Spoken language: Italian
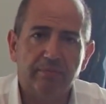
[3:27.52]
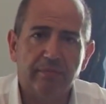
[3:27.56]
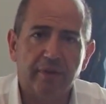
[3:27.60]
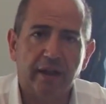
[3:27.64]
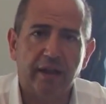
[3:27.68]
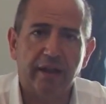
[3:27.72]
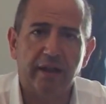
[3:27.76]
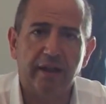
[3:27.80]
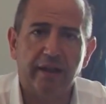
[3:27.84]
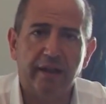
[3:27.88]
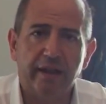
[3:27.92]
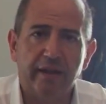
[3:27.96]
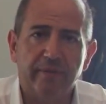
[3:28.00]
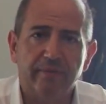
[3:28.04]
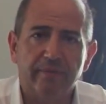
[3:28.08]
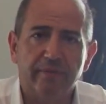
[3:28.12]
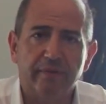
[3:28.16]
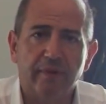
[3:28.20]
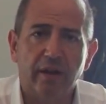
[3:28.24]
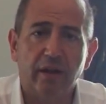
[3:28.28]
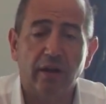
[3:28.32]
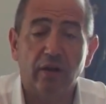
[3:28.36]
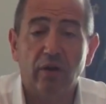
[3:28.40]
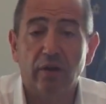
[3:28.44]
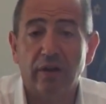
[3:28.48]
e
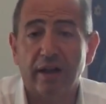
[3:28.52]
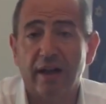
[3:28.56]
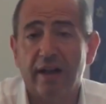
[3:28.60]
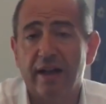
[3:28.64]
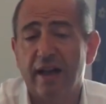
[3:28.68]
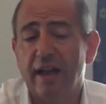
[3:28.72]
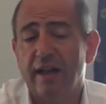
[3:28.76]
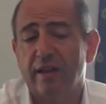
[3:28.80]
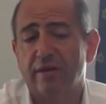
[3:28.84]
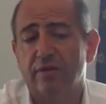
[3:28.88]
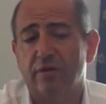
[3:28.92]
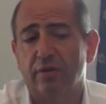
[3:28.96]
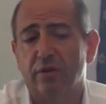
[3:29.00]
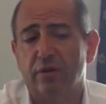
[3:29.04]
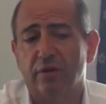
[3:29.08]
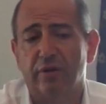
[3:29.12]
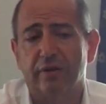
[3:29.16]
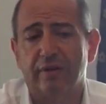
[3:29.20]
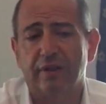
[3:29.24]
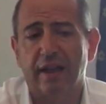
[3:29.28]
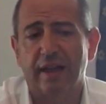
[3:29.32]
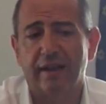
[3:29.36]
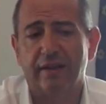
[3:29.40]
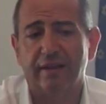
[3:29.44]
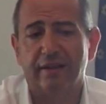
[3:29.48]
ehm, ora
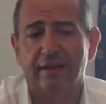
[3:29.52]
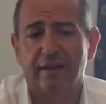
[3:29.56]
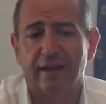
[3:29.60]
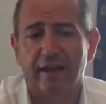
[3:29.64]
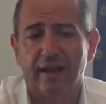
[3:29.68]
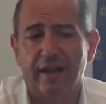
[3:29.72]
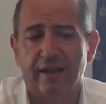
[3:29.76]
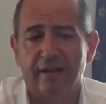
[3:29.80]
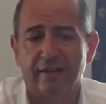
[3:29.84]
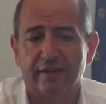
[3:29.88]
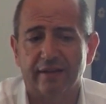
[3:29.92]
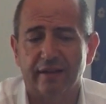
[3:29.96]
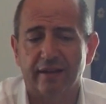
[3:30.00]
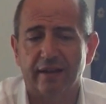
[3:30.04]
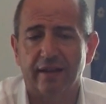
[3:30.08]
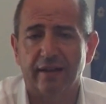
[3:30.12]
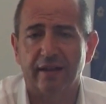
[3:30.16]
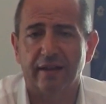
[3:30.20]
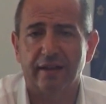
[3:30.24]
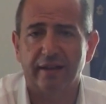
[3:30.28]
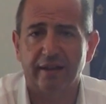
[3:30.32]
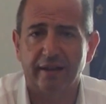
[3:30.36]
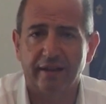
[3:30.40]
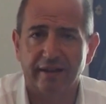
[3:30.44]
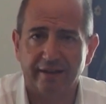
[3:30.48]
nascono tante
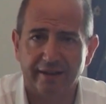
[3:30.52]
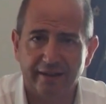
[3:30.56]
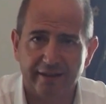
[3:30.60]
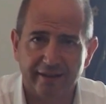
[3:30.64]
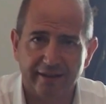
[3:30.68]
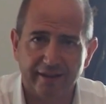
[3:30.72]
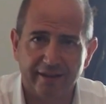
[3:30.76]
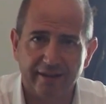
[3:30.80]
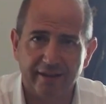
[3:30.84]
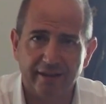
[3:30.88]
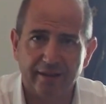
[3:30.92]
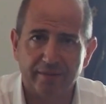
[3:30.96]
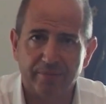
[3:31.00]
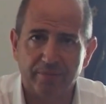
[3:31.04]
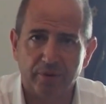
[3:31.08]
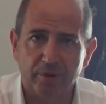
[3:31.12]
altre eh,